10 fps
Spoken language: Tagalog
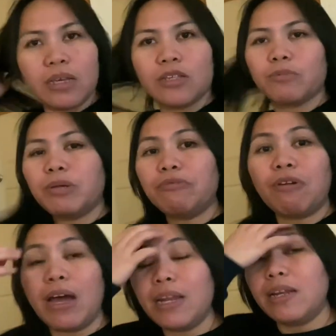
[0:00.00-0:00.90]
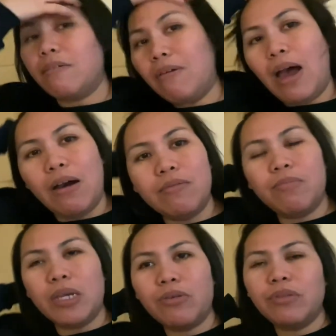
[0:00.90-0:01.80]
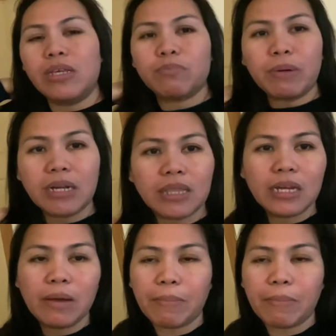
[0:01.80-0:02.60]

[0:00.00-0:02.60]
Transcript: He's been running around. My goodness, pagdating na